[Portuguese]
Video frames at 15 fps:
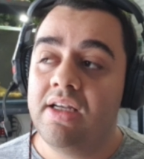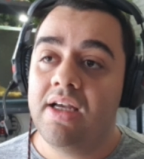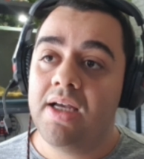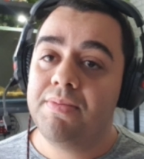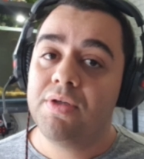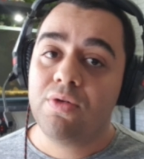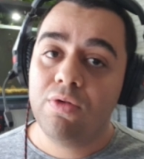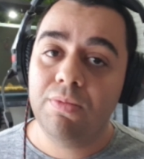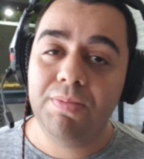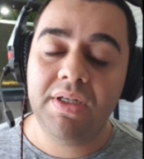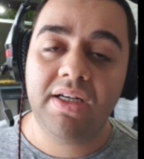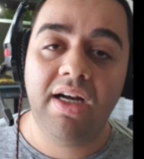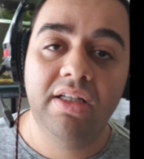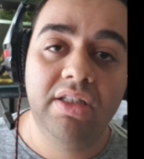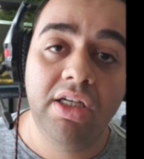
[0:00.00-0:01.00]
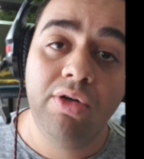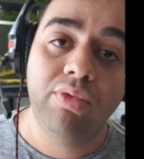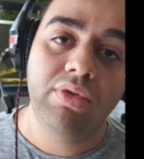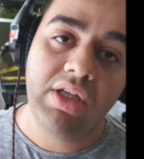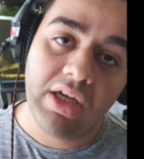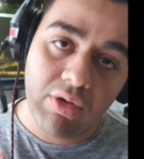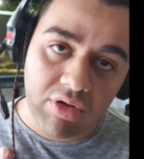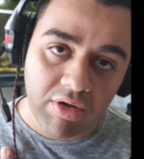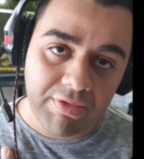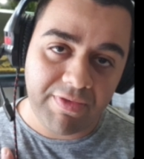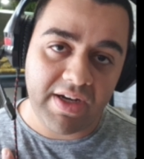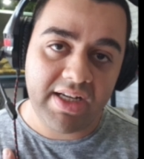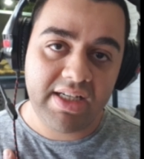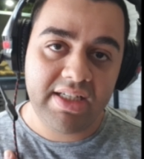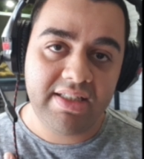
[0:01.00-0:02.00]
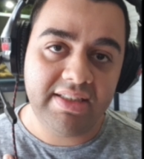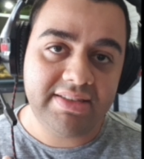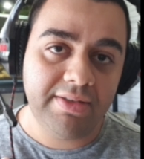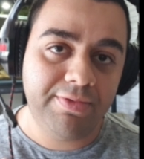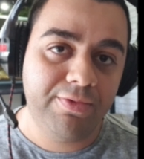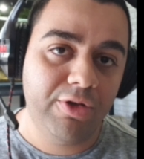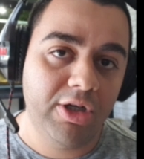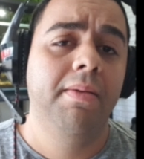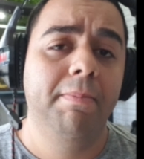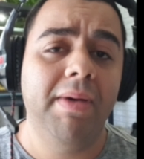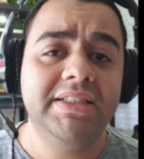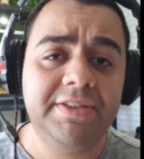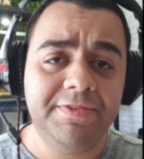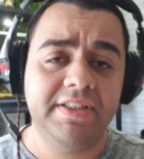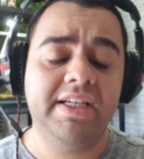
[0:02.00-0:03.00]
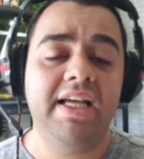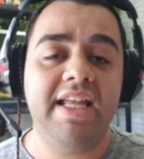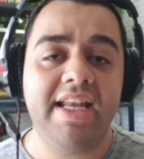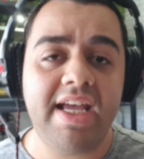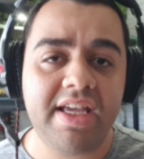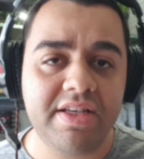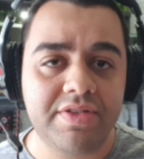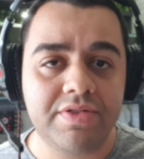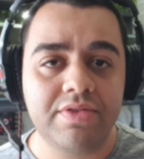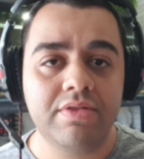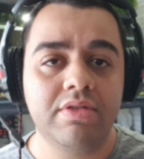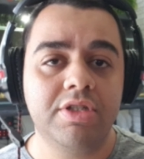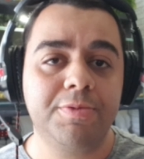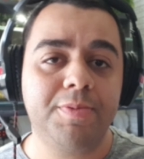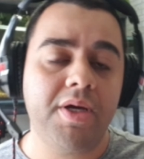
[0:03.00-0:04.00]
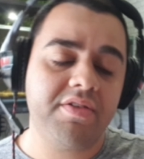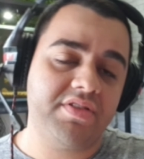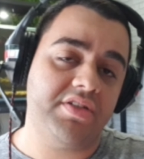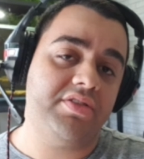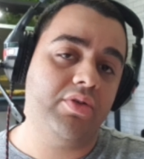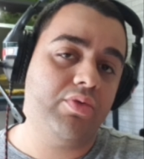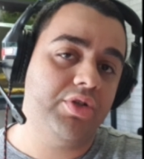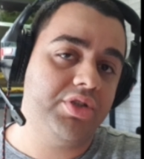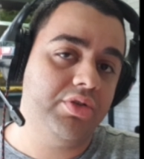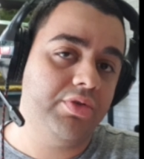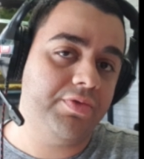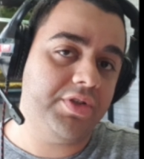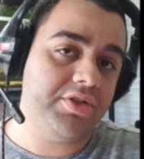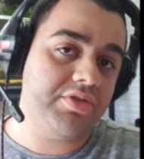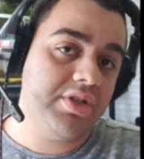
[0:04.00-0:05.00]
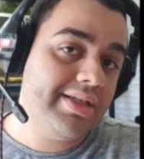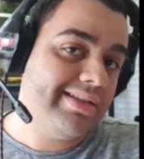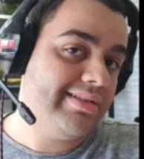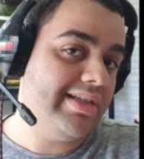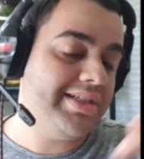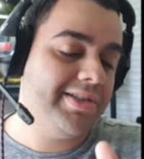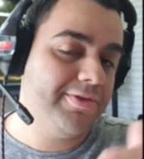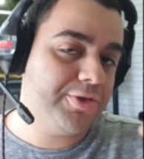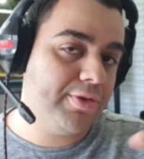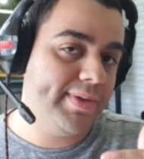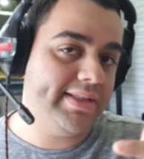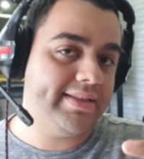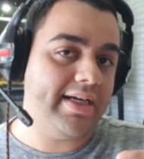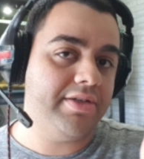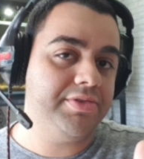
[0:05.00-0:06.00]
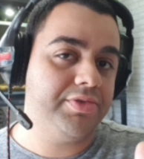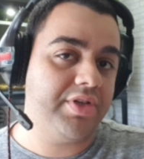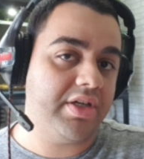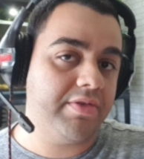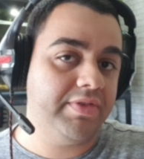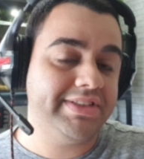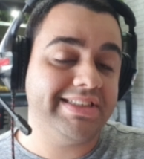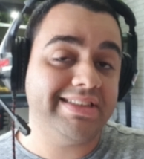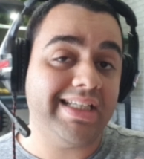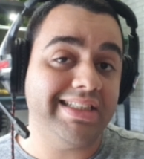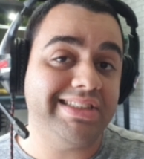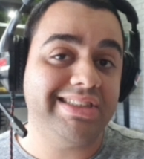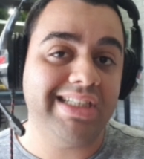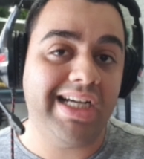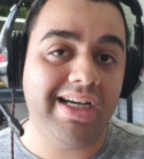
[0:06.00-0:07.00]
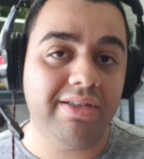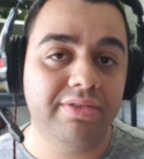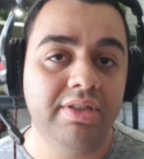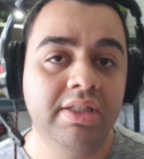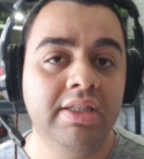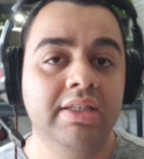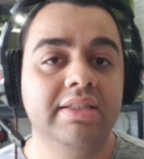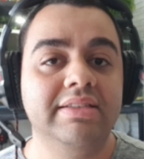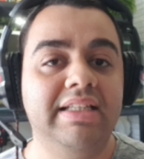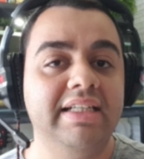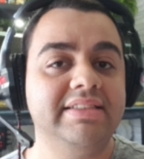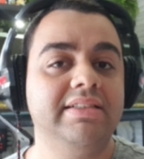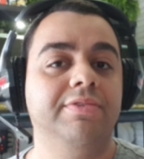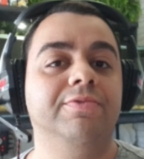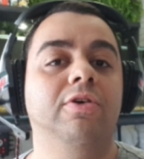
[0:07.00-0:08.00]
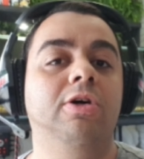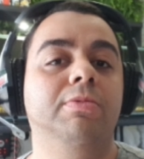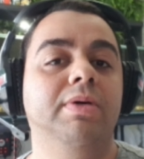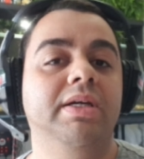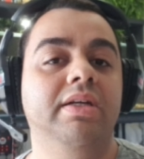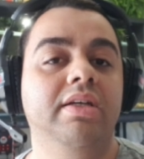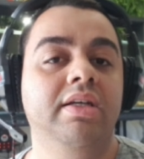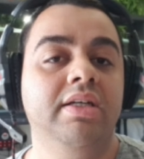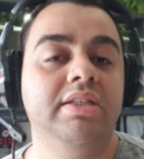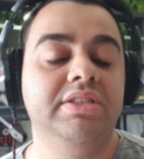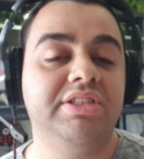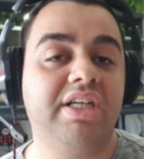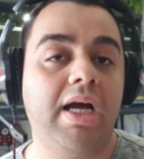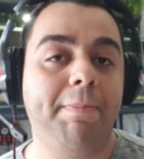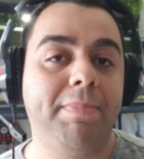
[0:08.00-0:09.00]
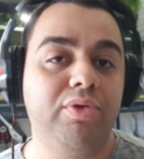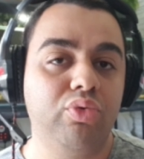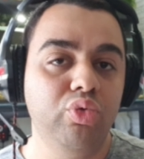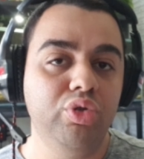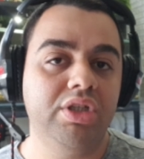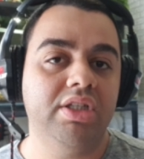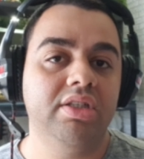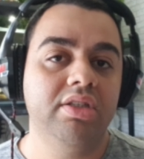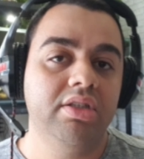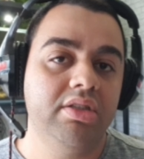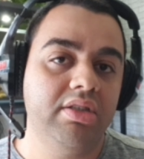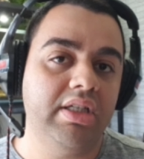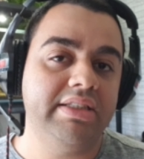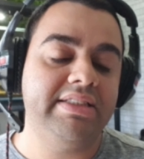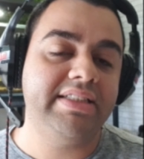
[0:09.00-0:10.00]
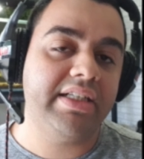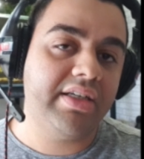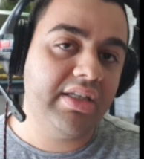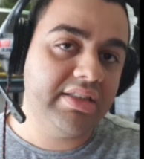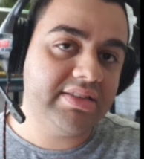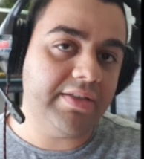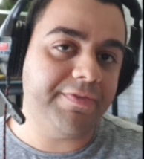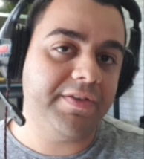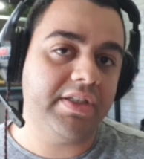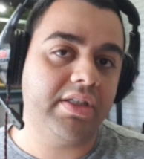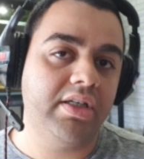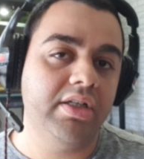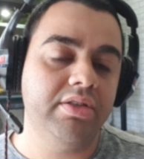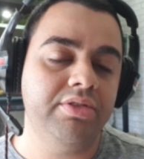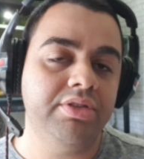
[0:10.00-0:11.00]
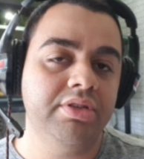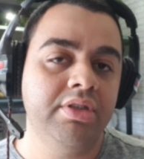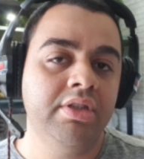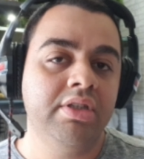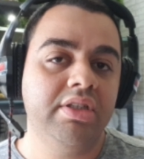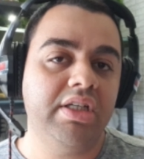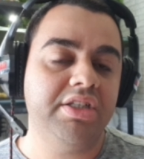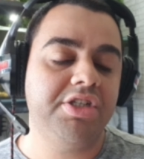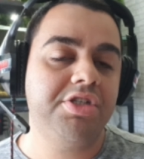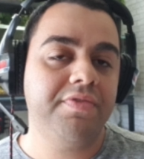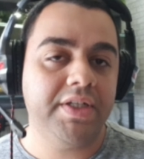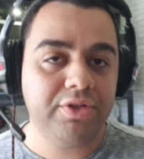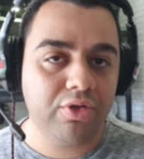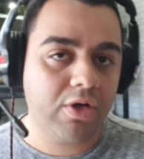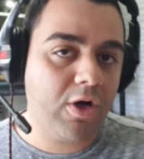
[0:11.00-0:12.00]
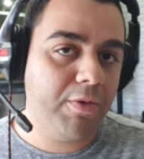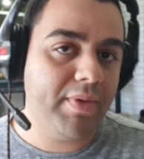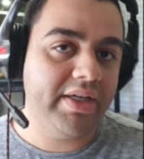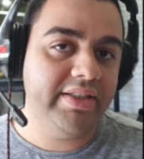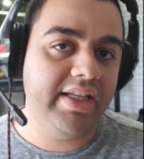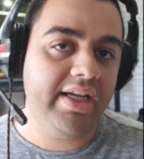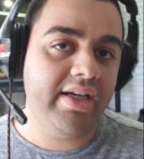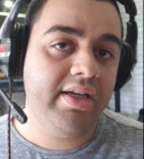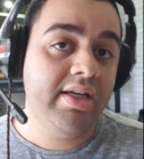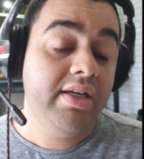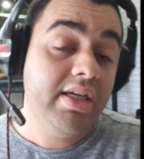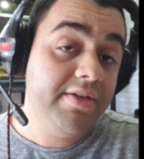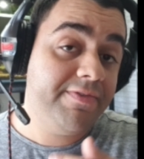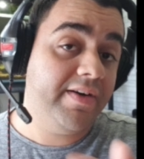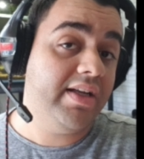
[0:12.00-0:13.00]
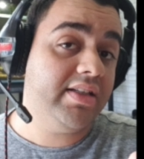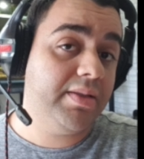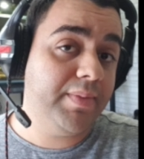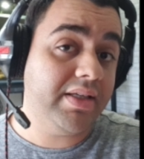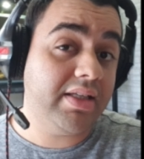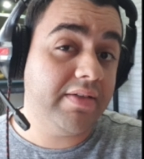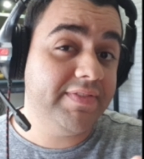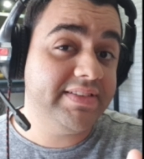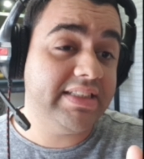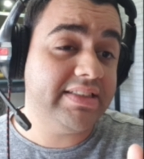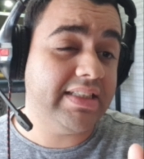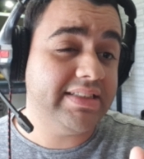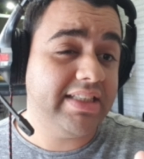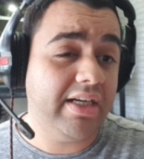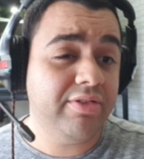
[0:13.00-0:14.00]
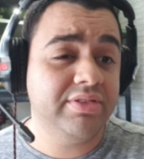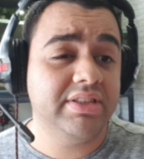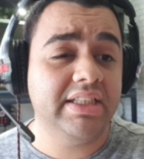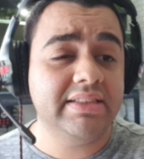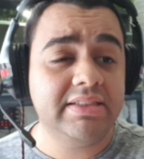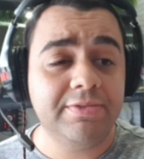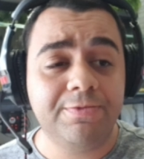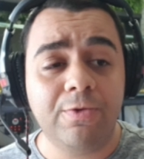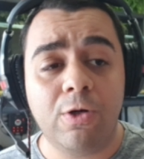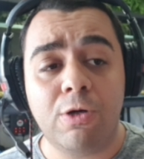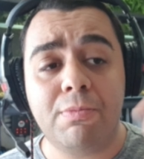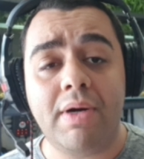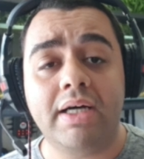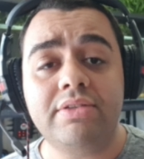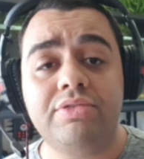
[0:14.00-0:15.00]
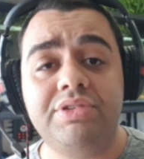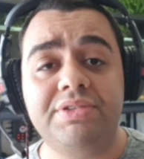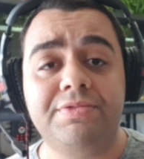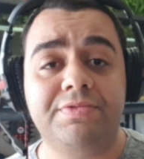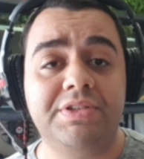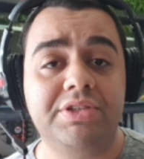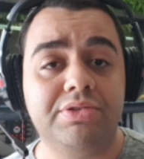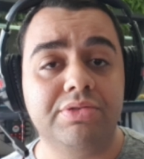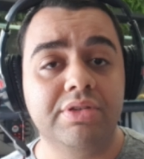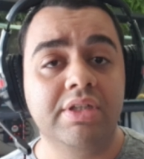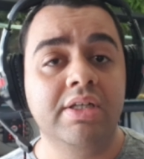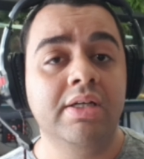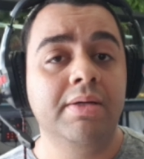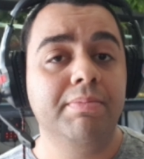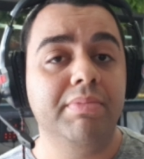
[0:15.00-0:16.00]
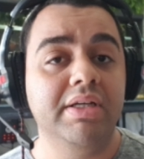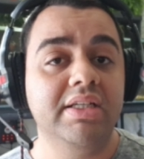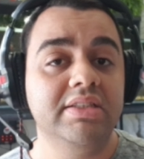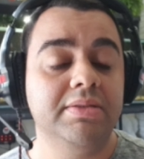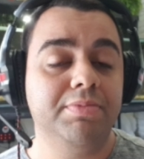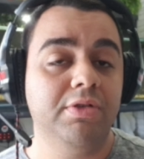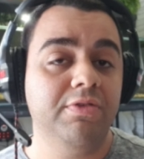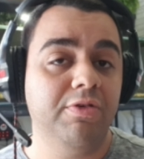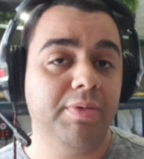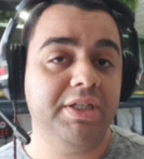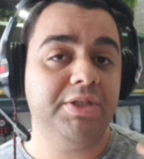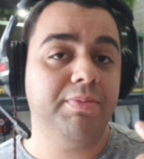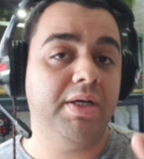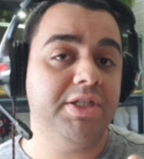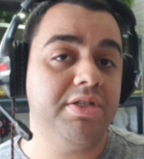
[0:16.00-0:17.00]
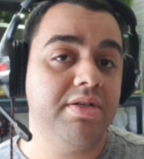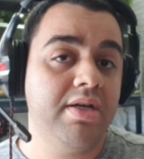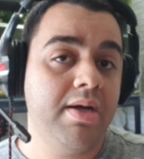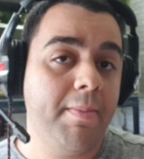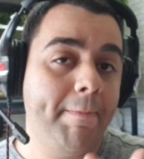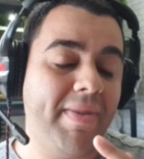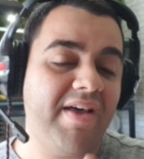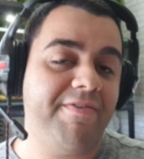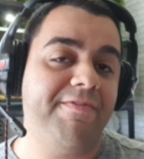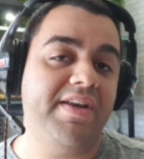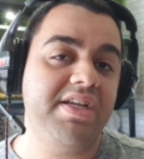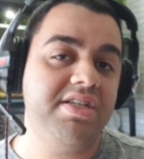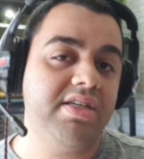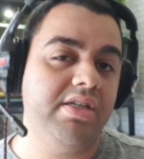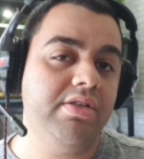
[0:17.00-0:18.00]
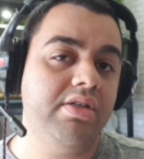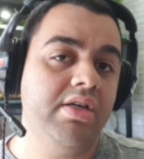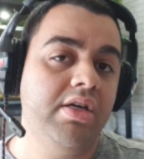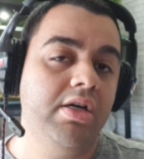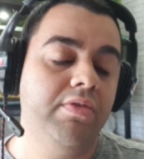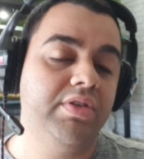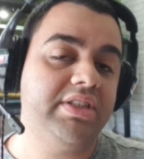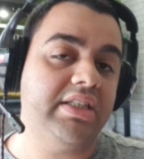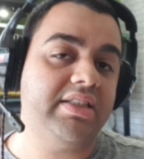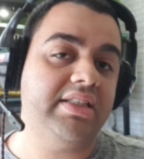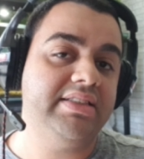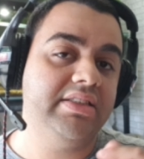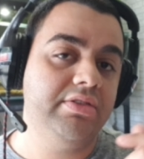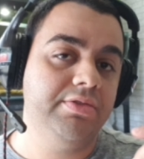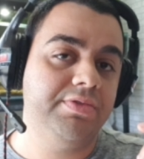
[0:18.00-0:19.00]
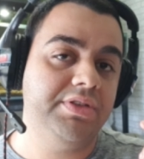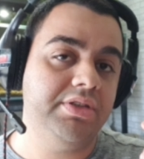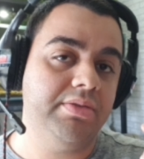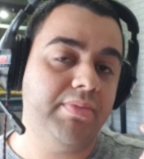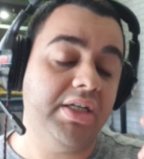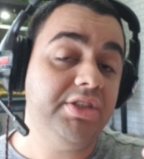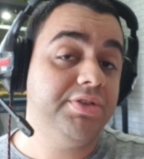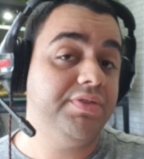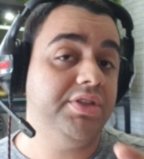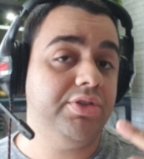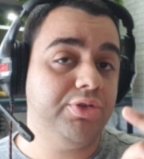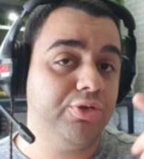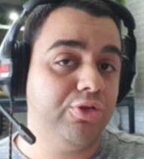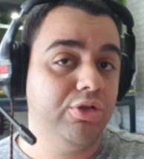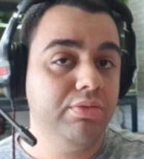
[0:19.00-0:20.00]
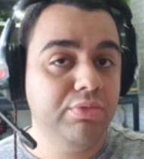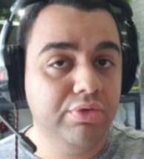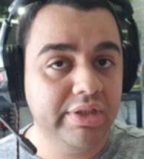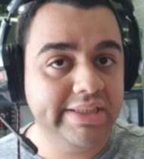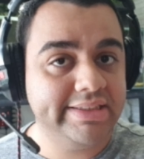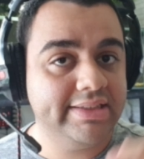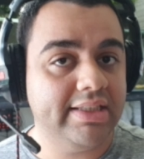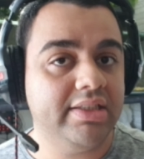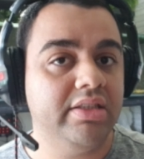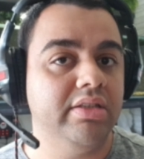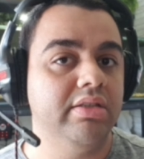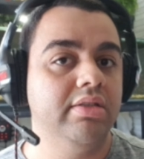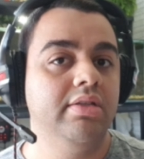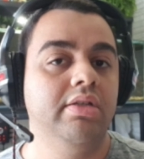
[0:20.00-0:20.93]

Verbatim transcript: é meio complicado. Eu, eu não faria dessa forma. Mas enfim, galera, é isso. Espero que vocês tenham curtido o vídeo. Deixem nos comentários o que, que vocês acharam dessa forma aí de captura né, de ciclides africanos, que a gente vai trocar uma ideia. E fala também o que vocês acharam desse formato de vídeo, beleza? Provavelmente mais pra frente aí vou estar tá trazendo mais vídeos como esse daqui.